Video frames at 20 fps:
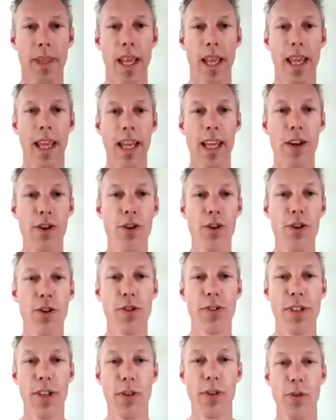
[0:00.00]
Hello,
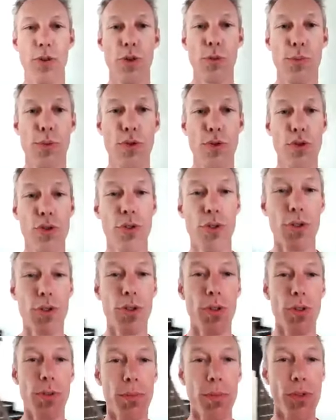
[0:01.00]
salut le
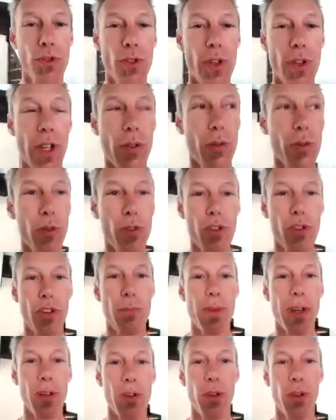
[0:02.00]
plongeon, bonjour à tous,
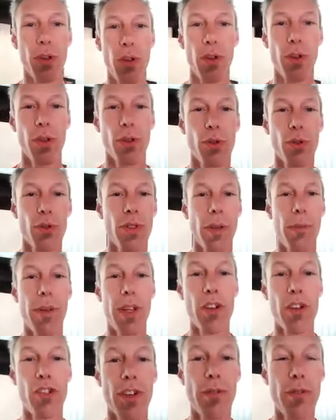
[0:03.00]
j'espère que tout va
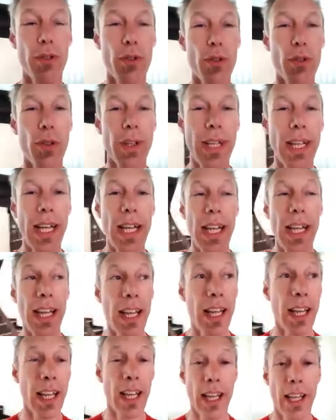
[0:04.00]
bien chez vous.
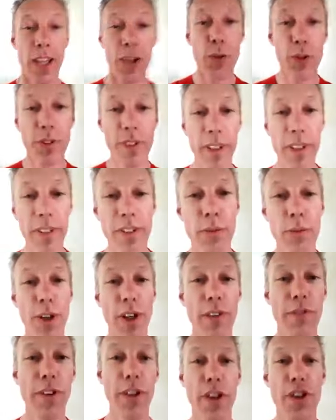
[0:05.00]
Écoutez, c'est moi
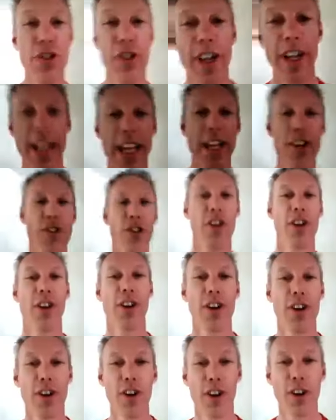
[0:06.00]
qui fais le challenge
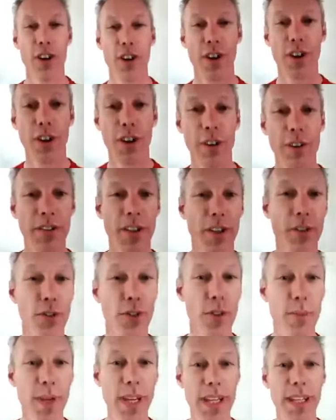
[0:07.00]
euh, cette
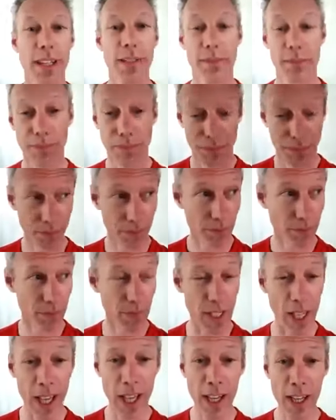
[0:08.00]
semaine.
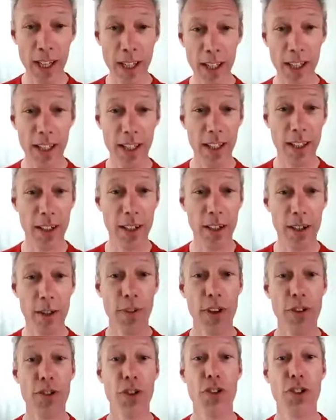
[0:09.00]
Euh, on
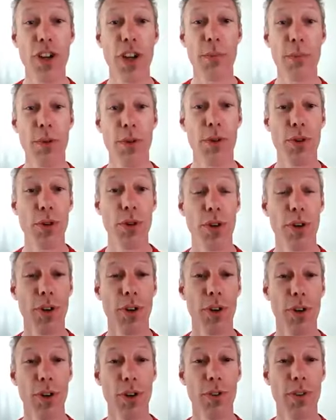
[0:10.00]
va changer un peu,
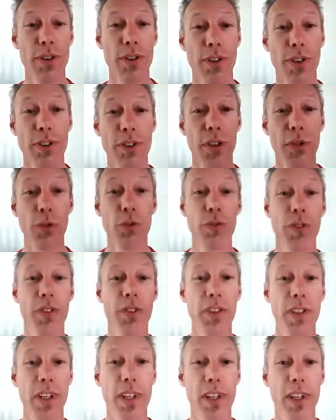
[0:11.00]
euh, on va sortir du
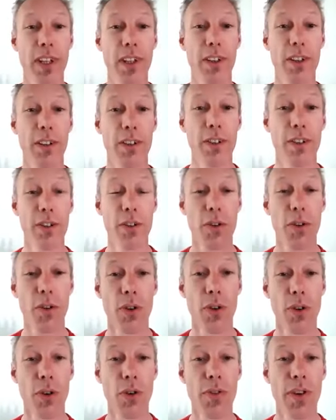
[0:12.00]
physique et
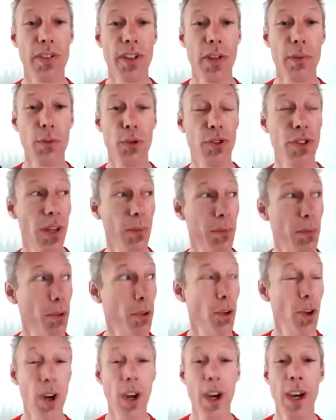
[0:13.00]
on, on va s'amuser un
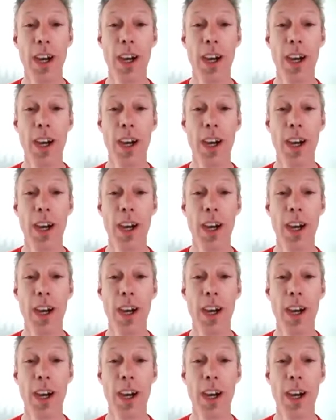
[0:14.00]
peu.